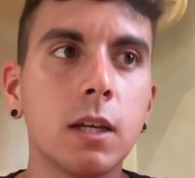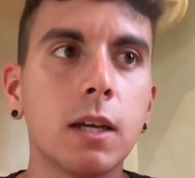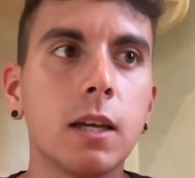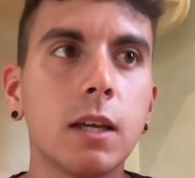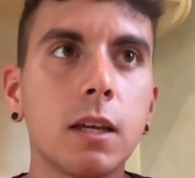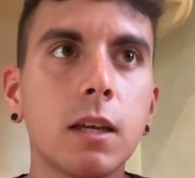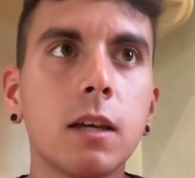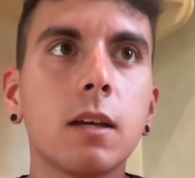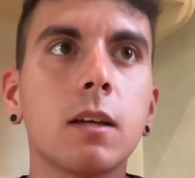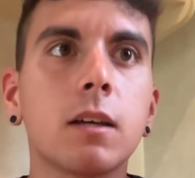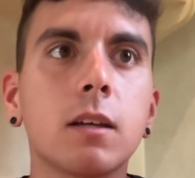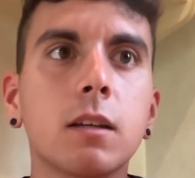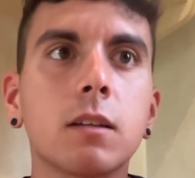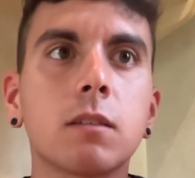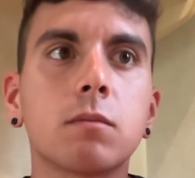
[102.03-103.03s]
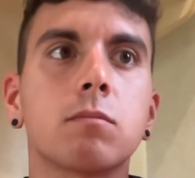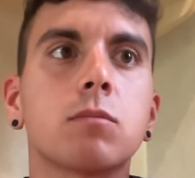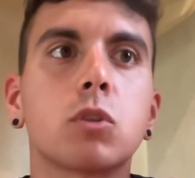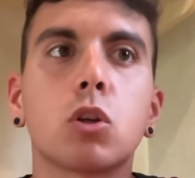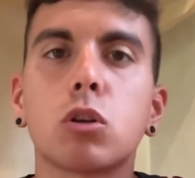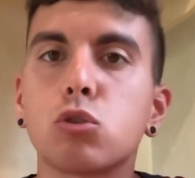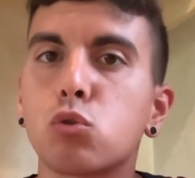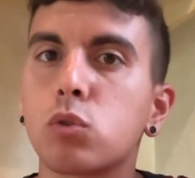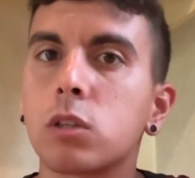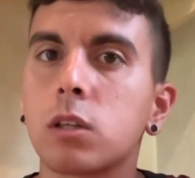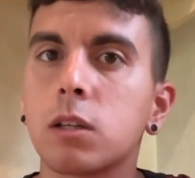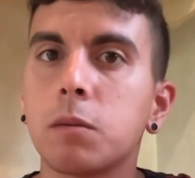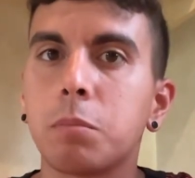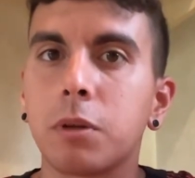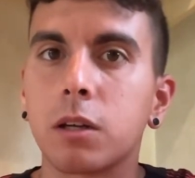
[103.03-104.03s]
E eh, te lo
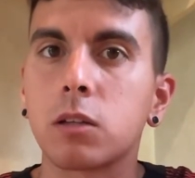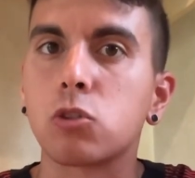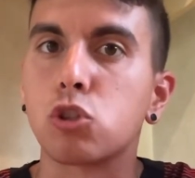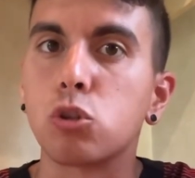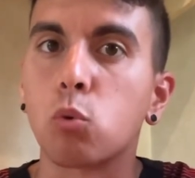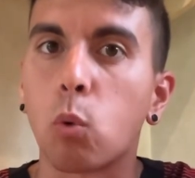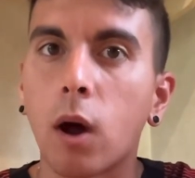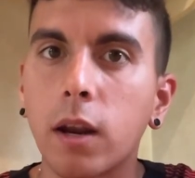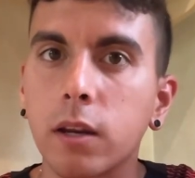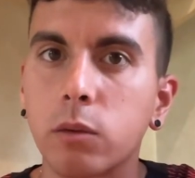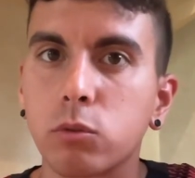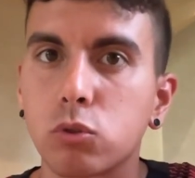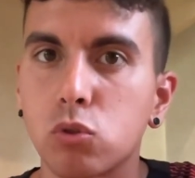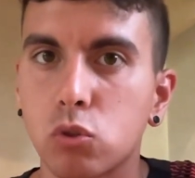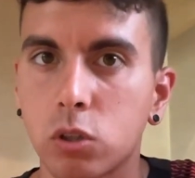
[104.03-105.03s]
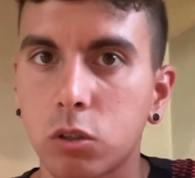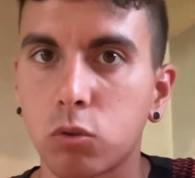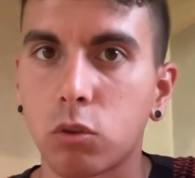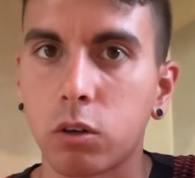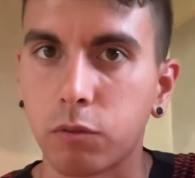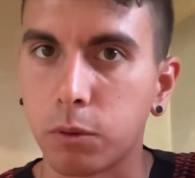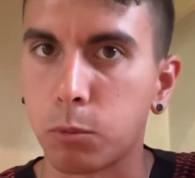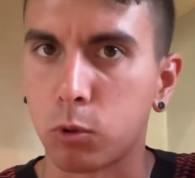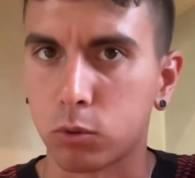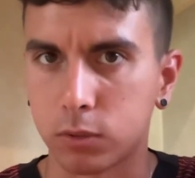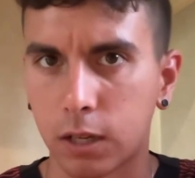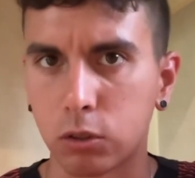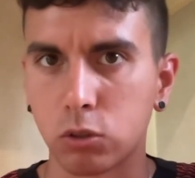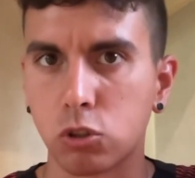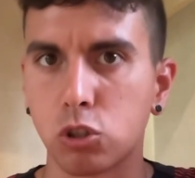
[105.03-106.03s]
aggiudichi per 5 anni questo giocatore, firma un
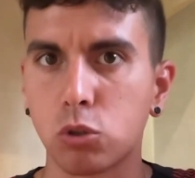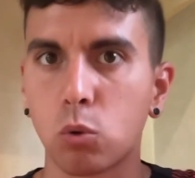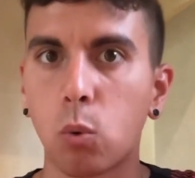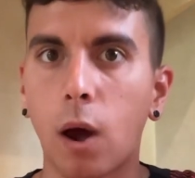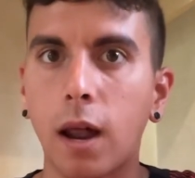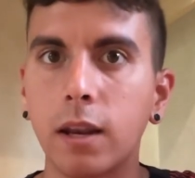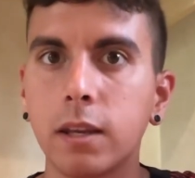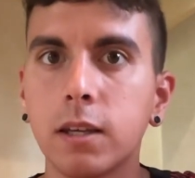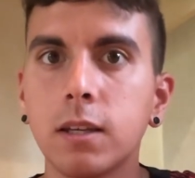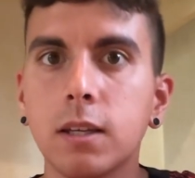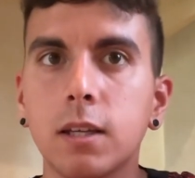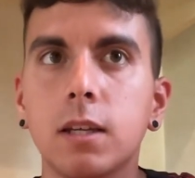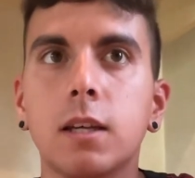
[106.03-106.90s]
contratto di 5 anni